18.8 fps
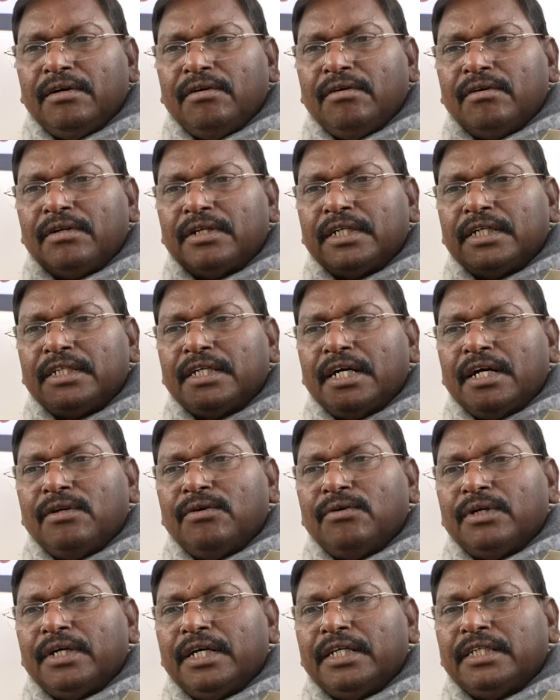और
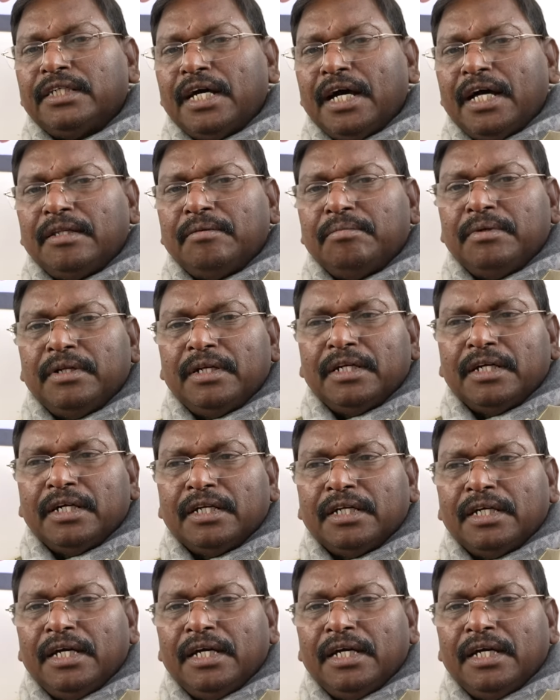किसानों के साथ मिलकर